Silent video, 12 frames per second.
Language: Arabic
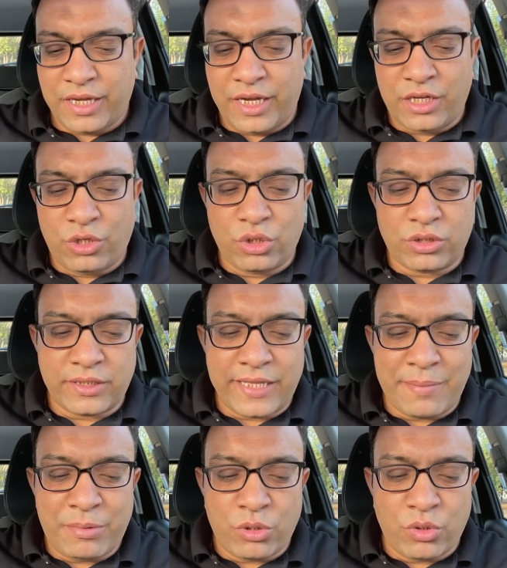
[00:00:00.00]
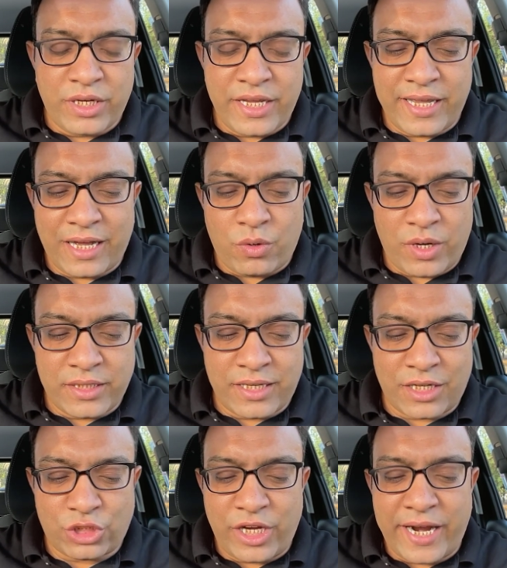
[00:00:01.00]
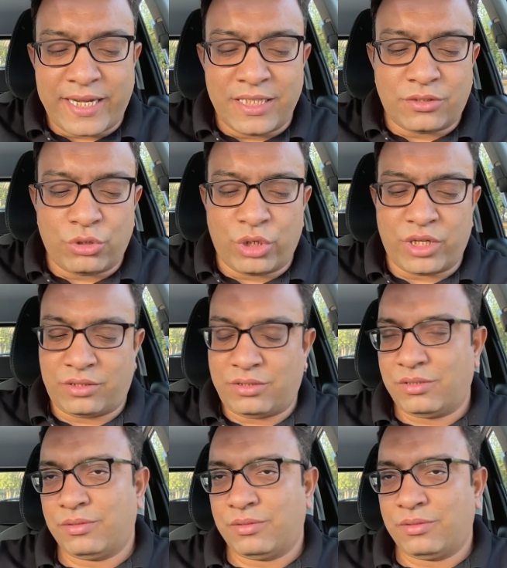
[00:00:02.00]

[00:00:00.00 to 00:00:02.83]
الجزء ده بيقول ايه يا اخوانا شكل السوكت